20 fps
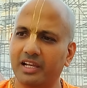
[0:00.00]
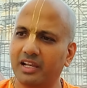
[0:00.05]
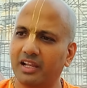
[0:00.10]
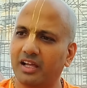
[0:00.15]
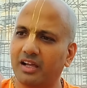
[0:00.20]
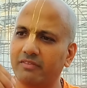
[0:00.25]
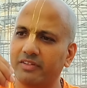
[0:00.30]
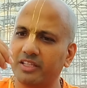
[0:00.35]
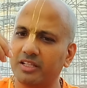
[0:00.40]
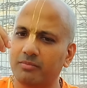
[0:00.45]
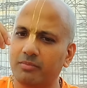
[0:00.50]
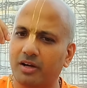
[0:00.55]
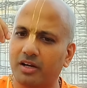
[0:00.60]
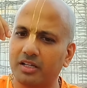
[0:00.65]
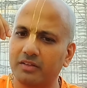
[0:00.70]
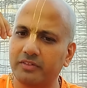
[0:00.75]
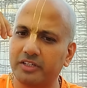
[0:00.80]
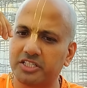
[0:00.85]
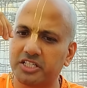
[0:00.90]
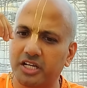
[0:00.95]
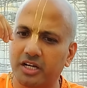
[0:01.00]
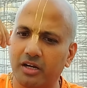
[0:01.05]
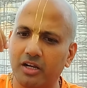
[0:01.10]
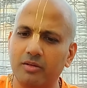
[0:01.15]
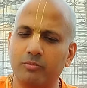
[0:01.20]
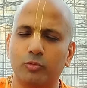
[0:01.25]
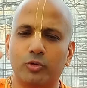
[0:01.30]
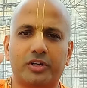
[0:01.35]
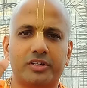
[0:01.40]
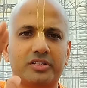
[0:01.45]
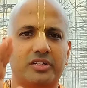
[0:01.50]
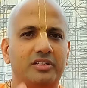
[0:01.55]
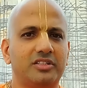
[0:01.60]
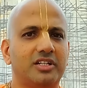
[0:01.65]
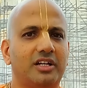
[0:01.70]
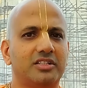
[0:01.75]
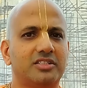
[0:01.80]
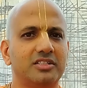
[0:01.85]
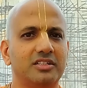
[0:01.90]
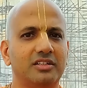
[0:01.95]
எல்லா விதமான விஷயங்களையும் முயற்சி
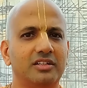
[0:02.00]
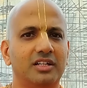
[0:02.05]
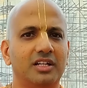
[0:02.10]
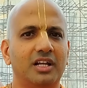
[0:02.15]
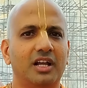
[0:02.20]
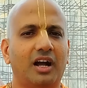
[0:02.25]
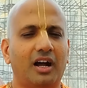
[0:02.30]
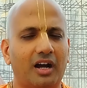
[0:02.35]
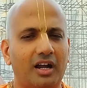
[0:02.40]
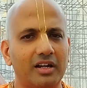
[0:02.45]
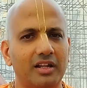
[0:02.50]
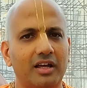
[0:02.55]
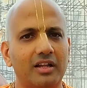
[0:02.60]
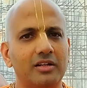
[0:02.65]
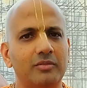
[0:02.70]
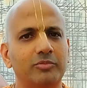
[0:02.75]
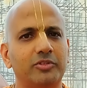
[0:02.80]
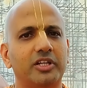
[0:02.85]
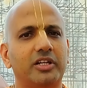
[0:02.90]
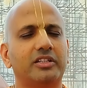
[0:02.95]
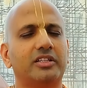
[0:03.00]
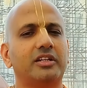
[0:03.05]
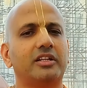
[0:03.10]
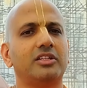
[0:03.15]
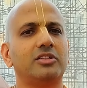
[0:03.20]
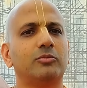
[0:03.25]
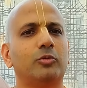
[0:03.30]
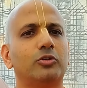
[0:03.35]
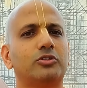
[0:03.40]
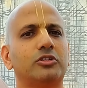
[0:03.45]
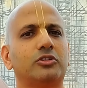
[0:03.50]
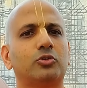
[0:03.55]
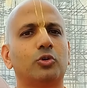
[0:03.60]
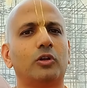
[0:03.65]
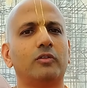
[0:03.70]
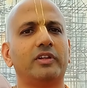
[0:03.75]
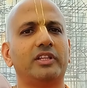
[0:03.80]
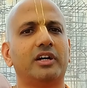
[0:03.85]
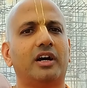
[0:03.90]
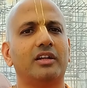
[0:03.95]
செஞ்சாச்சு ஆனாலும் தெ தெரிஞ்சு போச்சு
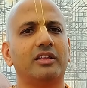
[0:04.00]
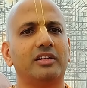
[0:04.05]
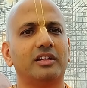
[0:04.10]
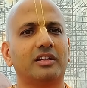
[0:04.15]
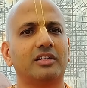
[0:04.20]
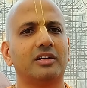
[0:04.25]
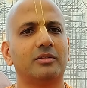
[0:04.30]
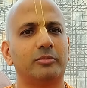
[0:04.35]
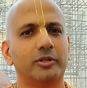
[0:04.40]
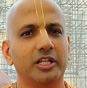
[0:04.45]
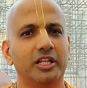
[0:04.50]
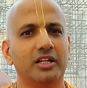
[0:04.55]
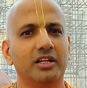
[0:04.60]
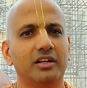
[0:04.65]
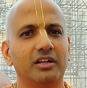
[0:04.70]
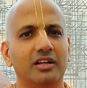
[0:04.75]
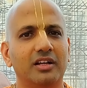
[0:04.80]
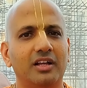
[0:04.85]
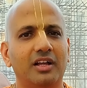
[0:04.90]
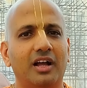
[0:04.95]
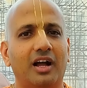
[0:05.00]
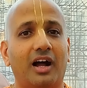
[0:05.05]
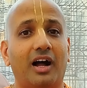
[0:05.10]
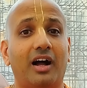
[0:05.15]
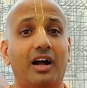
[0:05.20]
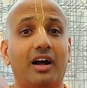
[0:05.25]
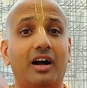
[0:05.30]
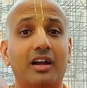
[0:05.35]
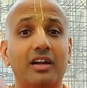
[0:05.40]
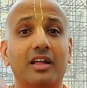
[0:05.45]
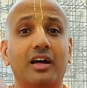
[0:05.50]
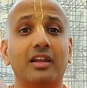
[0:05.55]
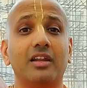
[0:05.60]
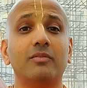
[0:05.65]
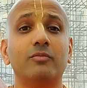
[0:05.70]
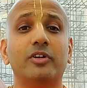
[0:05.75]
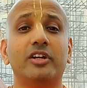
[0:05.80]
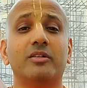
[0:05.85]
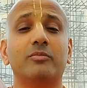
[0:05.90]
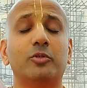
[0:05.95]
தோல்விதான் இருக்குது அப்படின்னு
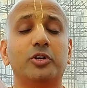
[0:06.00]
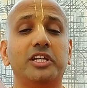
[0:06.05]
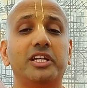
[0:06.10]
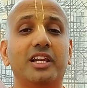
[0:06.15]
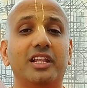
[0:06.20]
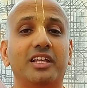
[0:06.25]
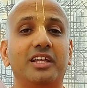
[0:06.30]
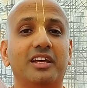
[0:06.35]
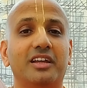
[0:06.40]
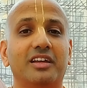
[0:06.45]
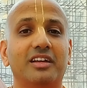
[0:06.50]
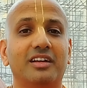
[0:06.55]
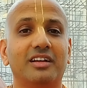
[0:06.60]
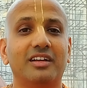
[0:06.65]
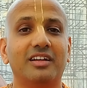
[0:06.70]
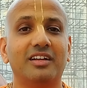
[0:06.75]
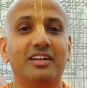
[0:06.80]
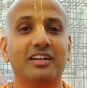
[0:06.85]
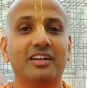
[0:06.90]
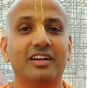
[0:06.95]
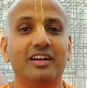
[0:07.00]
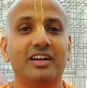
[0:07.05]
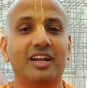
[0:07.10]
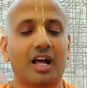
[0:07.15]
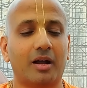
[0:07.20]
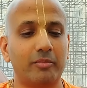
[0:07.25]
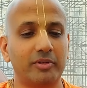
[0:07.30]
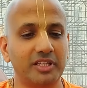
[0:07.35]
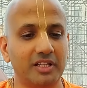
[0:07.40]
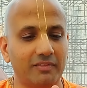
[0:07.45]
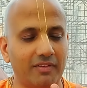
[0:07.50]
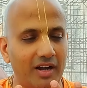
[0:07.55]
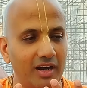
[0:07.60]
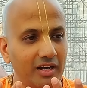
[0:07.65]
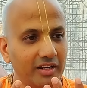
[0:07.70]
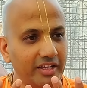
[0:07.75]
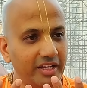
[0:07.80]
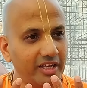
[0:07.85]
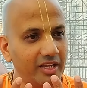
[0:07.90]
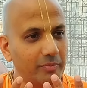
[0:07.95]
ஆனாலும் விட முடியலையே நாம் இந்த
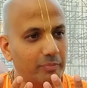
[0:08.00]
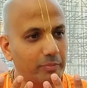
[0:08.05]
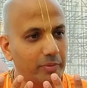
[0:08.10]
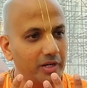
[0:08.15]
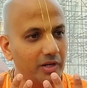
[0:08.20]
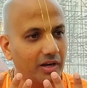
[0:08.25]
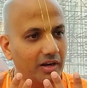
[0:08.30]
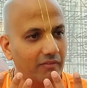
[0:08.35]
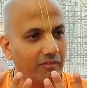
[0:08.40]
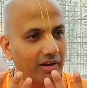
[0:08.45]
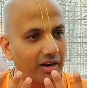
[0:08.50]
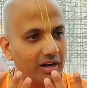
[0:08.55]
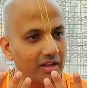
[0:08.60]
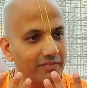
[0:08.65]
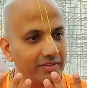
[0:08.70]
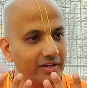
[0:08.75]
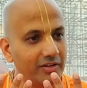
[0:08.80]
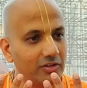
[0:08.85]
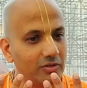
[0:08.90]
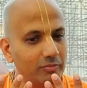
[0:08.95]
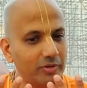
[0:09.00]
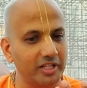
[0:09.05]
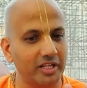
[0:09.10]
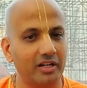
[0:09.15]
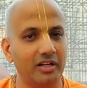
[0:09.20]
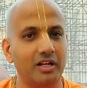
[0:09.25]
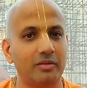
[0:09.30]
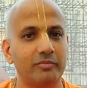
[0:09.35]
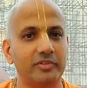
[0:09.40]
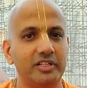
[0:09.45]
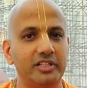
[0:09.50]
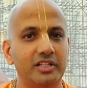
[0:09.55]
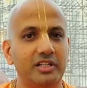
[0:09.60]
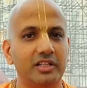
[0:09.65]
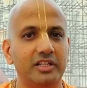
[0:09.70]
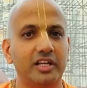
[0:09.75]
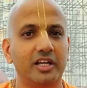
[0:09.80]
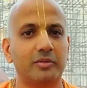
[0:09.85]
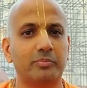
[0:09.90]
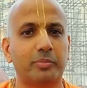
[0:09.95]
வாழ்க்கையை எப்படி வாழ வேண்டும்ன்ற எண்ணம்
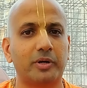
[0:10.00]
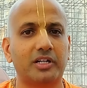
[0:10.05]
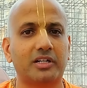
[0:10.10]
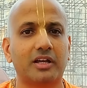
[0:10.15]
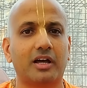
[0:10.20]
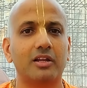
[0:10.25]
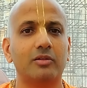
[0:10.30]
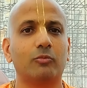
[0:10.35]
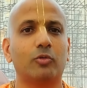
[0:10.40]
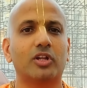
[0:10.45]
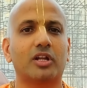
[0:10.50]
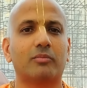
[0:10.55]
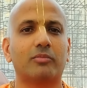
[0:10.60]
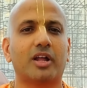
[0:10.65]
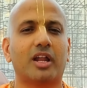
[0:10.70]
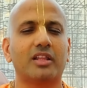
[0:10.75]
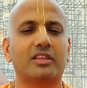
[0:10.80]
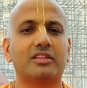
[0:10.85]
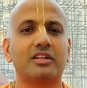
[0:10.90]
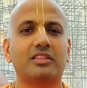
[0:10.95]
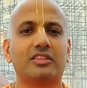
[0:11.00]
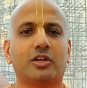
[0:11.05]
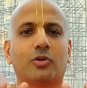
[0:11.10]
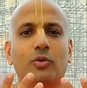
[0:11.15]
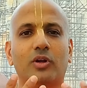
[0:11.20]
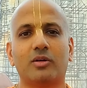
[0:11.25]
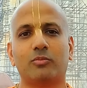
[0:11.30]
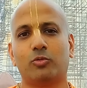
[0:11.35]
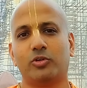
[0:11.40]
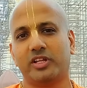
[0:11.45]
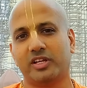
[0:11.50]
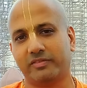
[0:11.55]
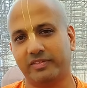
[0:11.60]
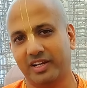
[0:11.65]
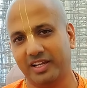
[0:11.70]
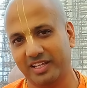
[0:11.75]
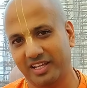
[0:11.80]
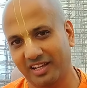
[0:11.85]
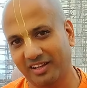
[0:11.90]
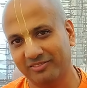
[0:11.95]
இரு ஏற்பட்டாலும் கூட நம்மளால் திருத்தி கொள்ள
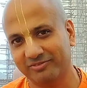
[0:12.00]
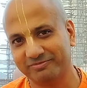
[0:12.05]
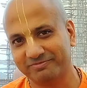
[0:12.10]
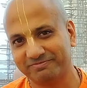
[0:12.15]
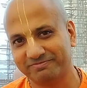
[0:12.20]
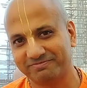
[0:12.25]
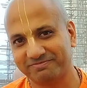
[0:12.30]
முடியவில்லையே